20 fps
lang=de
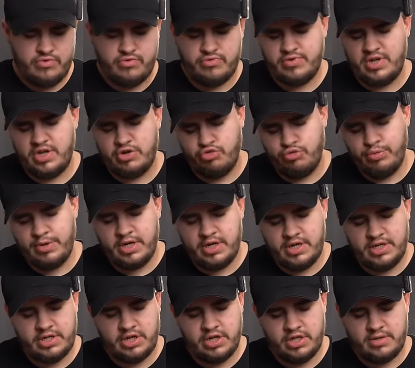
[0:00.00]
und
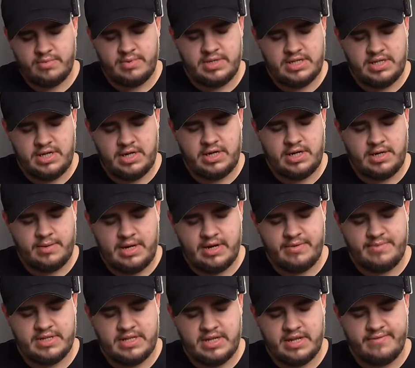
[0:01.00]
Anubias, könnte man sagen, aber
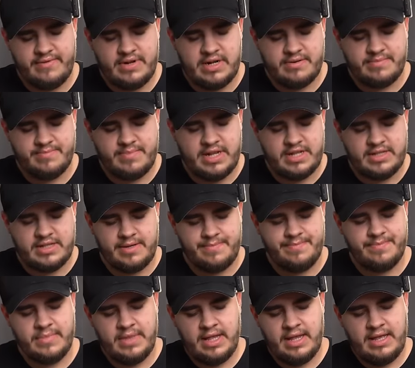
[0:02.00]
halt mit den gewählten
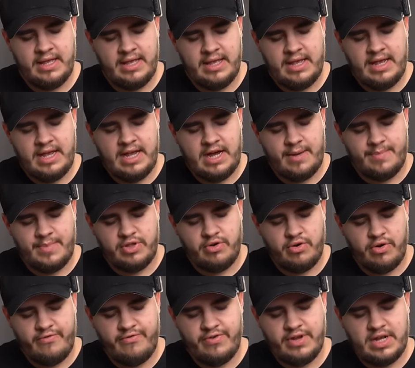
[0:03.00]
Blättern hat man
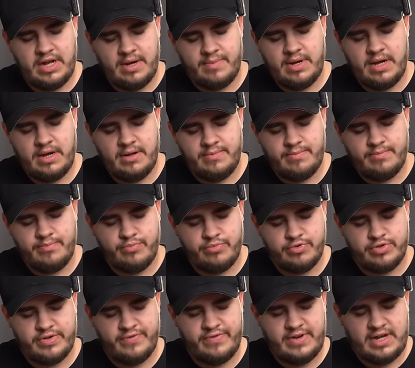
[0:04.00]
häufiger bei
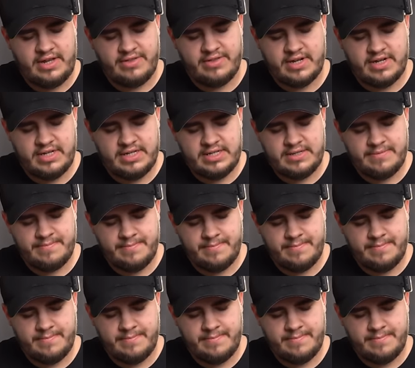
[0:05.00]
Bucephalandras